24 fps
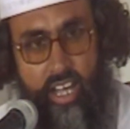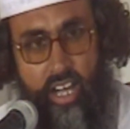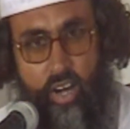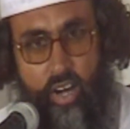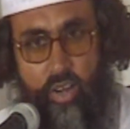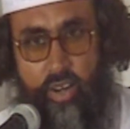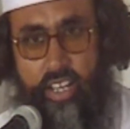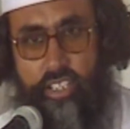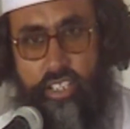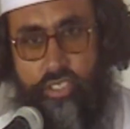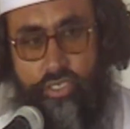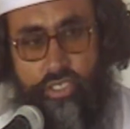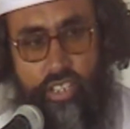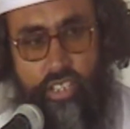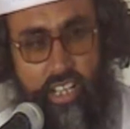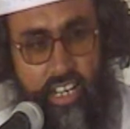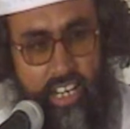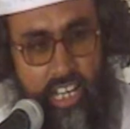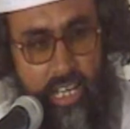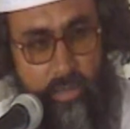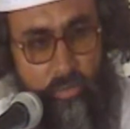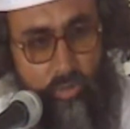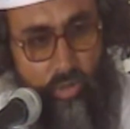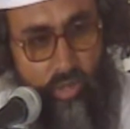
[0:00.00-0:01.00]
और
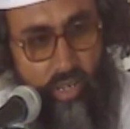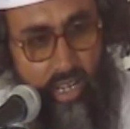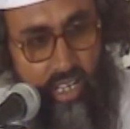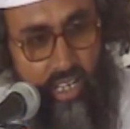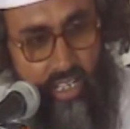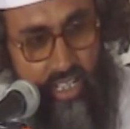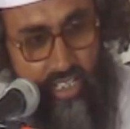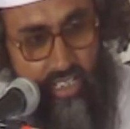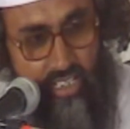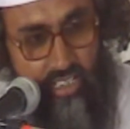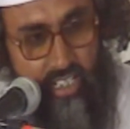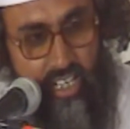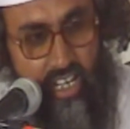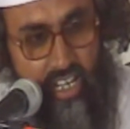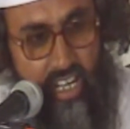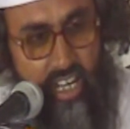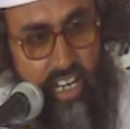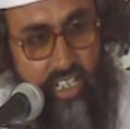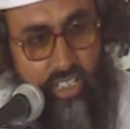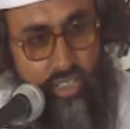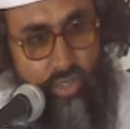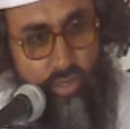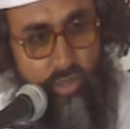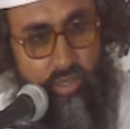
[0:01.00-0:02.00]
अस्सलाम का
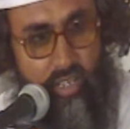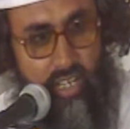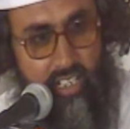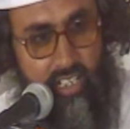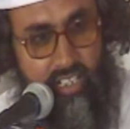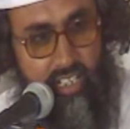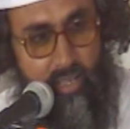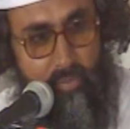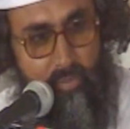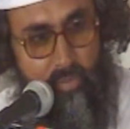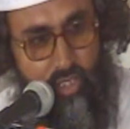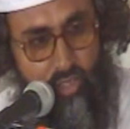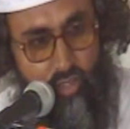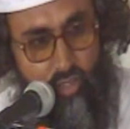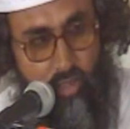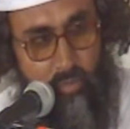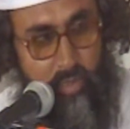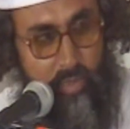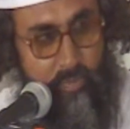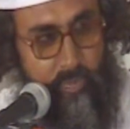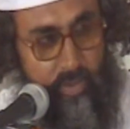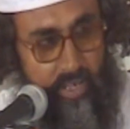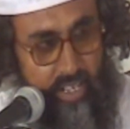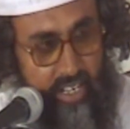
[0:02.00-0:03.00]
अयुहन नबीयो
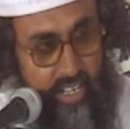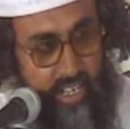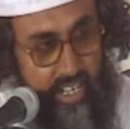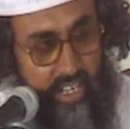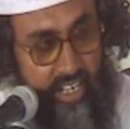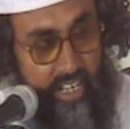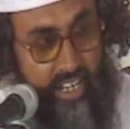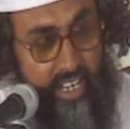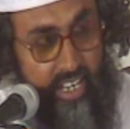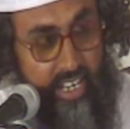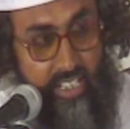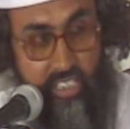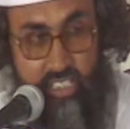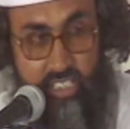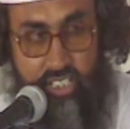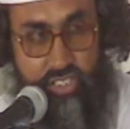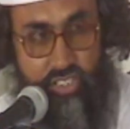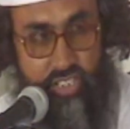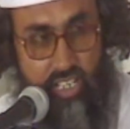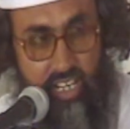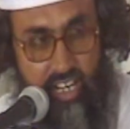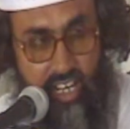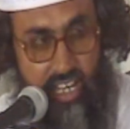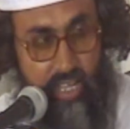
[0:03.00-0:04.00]
भी पढ़ रहे हैं ये
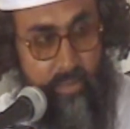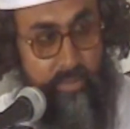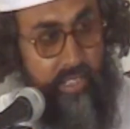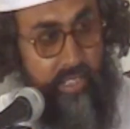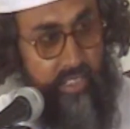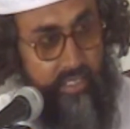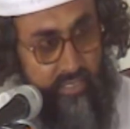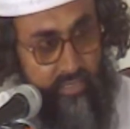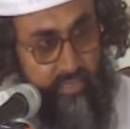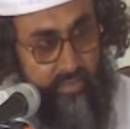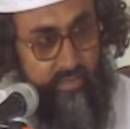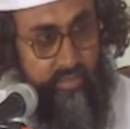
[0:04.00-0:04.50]
सलाम है